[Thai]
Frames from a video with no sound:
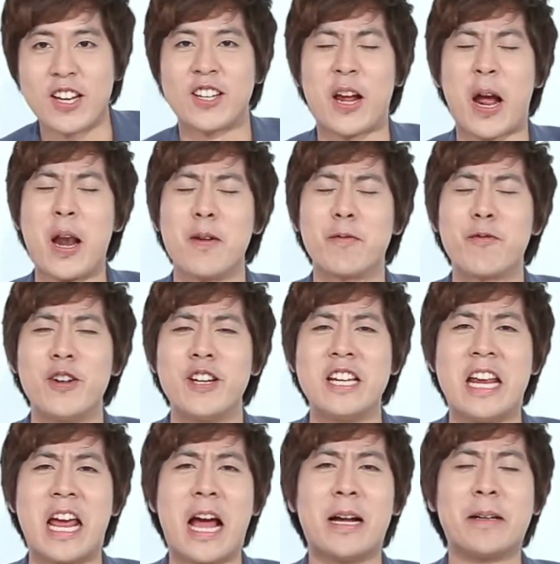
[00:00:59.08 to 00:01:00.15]
in
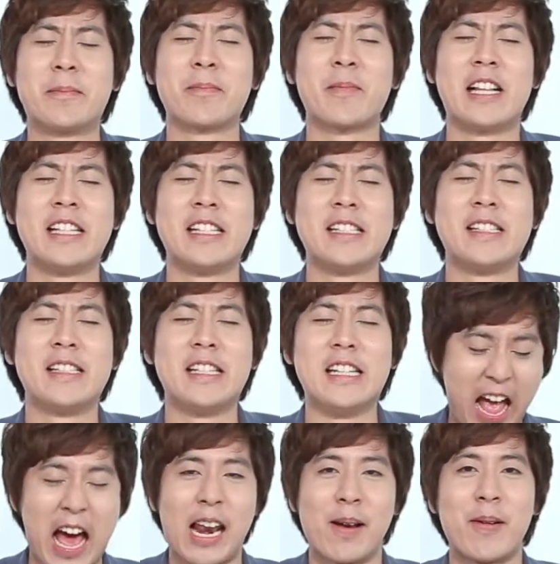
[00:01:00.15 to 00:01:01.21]
California
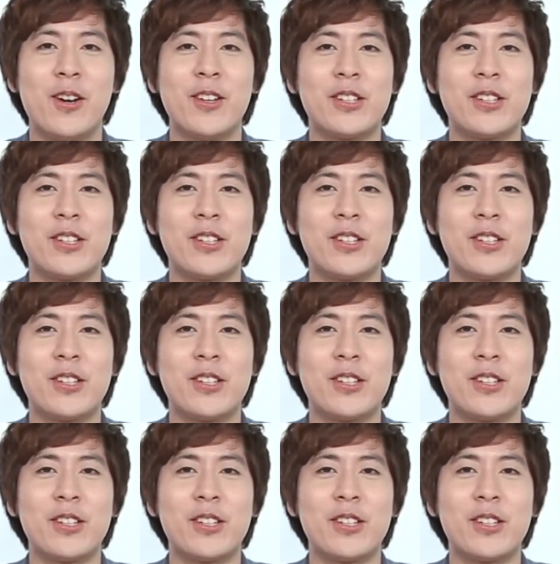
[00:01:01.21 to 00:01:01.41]
อ่านแล้วมัน